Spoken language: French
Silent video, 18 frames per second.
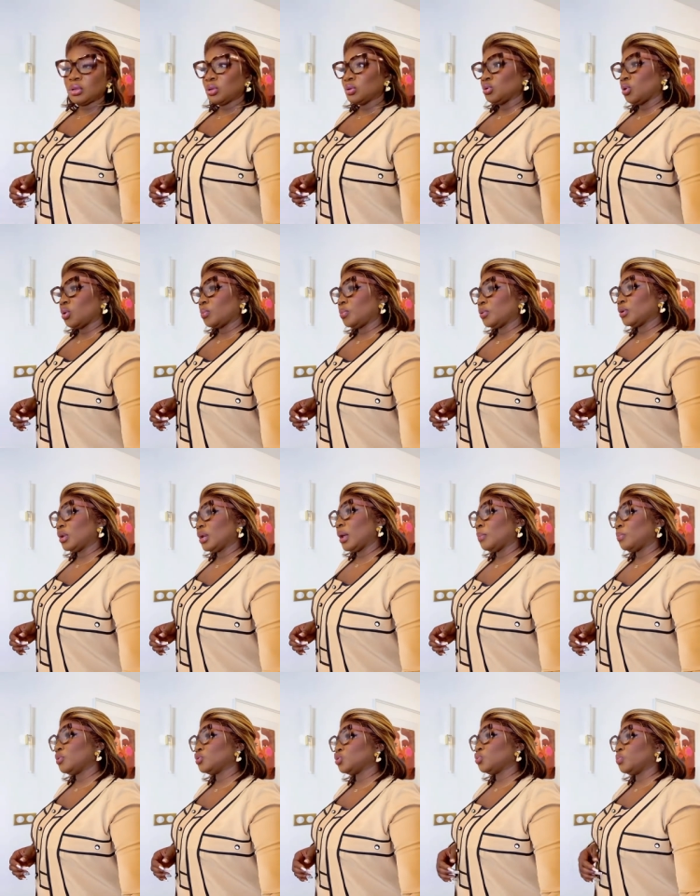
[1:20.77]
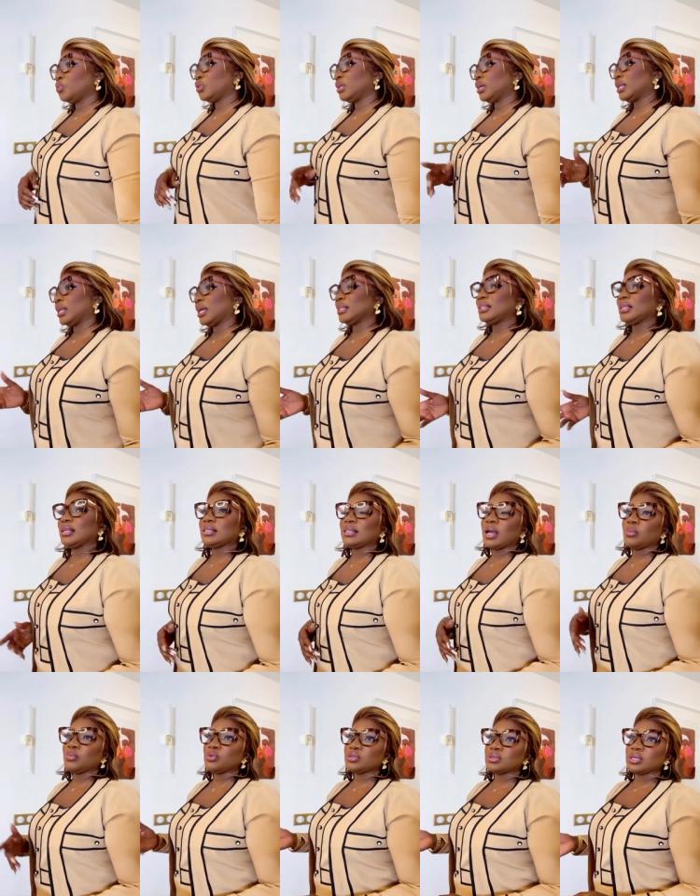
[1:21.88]
Donc, pendant la pause, tu peux t'éclater,
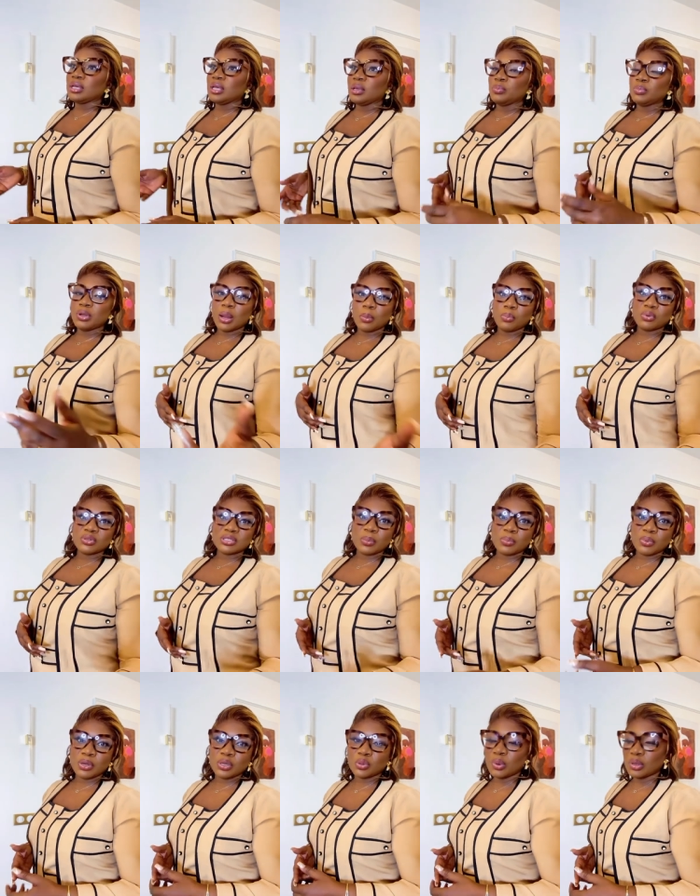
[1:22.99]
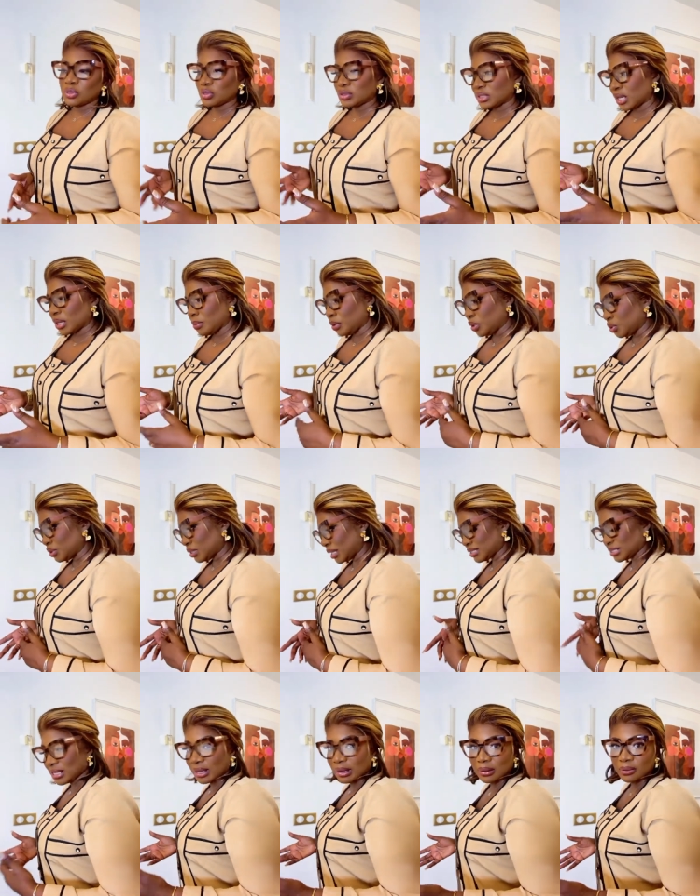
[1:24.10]
t'amuser. Et puis, la pause, elle peut être quoi De 5 minutes à
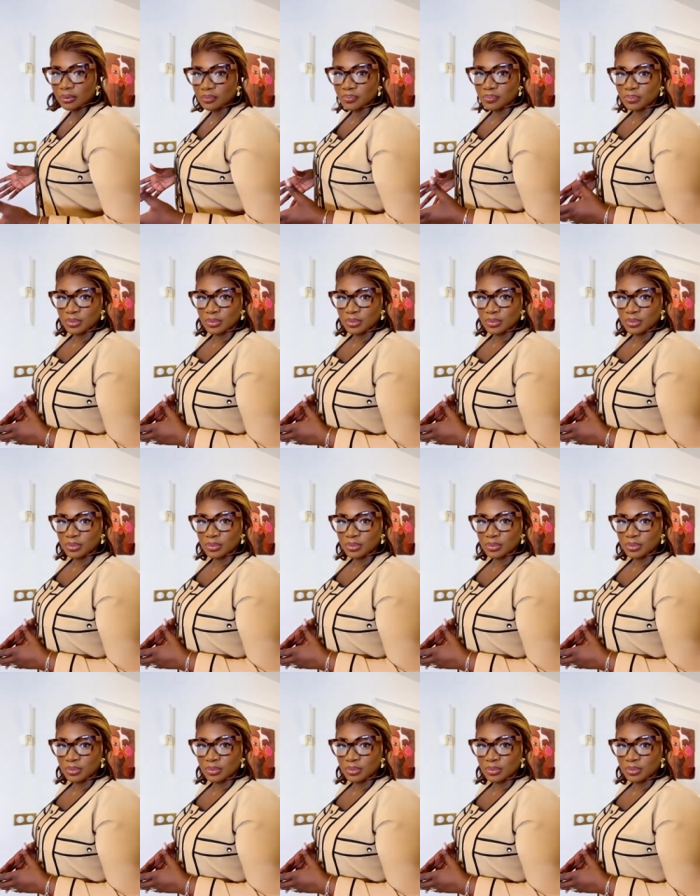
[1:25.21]
5 ans.